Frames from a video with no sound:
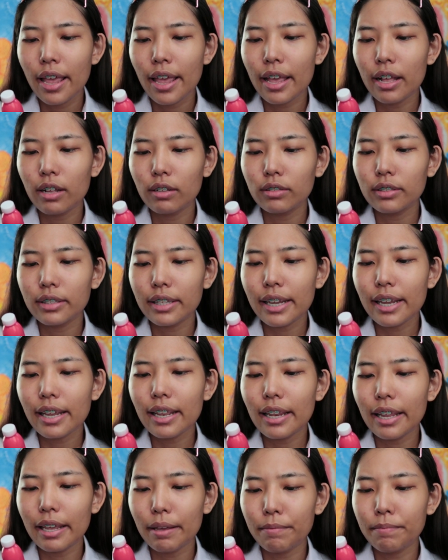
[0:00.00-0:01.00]
Healthy
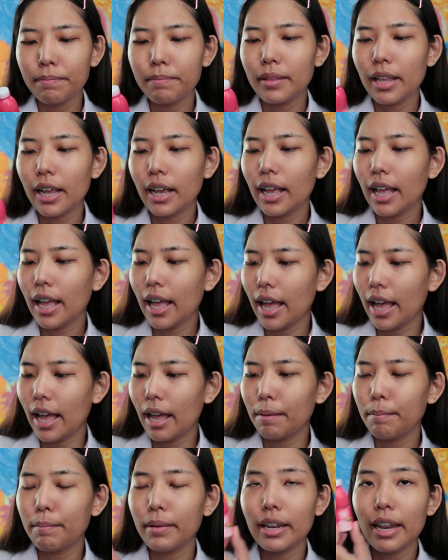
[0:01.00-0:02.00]
Lift นะคะ
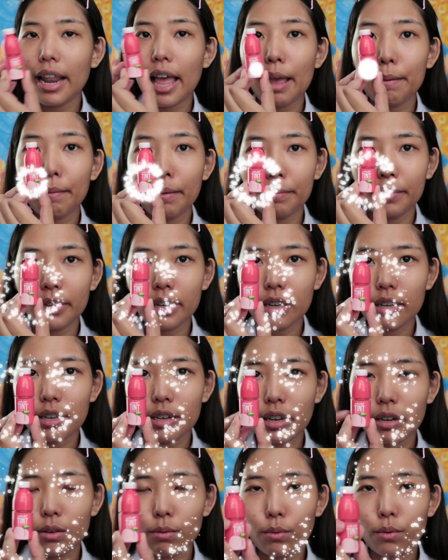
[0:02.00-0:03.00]
เป็นลายแบบนี้เลย
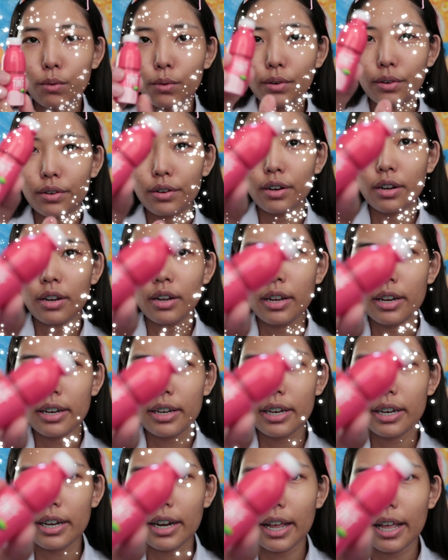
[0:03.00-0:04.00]
ค่ะทุกคน
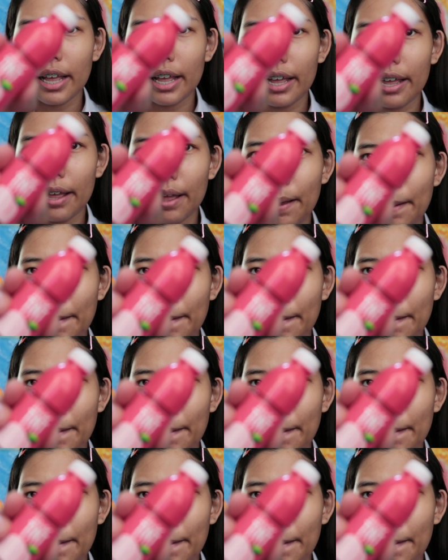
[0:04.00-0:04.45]
นี่นะคะ